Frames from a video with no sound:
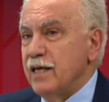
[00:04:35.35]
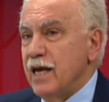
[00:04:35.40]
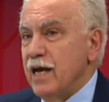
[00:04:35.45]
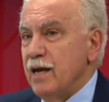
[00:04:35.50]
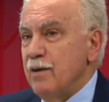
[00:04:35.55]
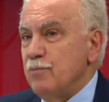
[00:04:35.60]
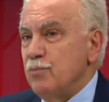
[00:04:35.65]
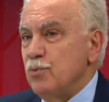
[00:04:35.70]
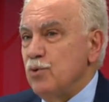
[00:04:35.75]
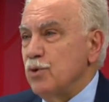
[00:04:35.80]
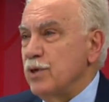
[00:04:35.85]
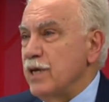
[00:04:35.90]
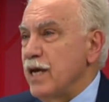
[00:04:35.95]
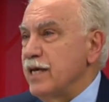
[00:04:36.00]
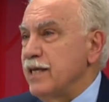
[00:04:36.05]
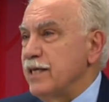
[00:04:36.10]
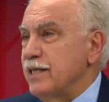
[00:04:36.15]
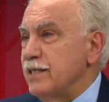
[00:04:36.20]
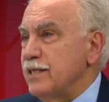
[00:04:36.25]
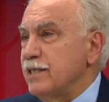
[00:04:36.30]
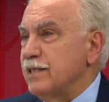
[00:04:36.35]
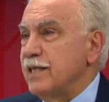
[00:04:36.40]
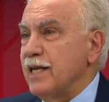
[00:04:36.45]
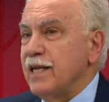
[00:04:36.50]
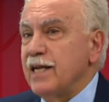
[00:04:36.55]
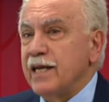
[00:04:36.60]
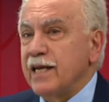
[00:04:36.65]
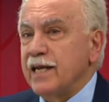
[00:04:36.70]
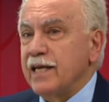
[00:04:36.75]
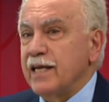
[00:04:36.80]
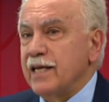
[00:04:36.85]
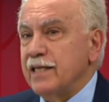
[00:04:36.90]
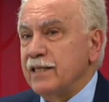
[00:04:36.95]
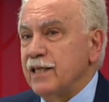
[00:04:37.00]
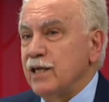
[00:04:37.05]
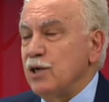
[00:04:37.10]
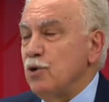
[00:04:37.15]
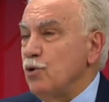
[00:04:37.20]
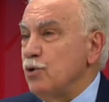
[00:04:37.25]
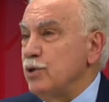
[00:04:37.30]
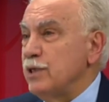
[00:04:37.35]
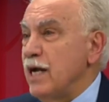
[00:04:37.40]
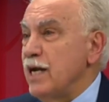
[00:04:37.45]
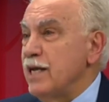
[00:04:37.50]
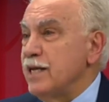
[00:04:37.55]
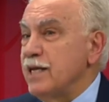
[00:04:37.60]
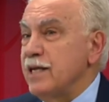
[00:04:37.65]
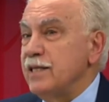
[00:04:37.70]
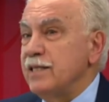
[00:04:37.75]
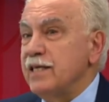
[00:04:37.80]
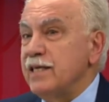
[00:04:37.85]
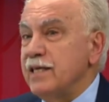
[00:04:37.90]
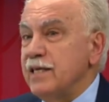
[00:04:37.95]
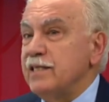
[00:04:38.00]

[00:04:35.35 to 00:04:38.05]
en büyük, en kitlesel hareketlere önderlik etti.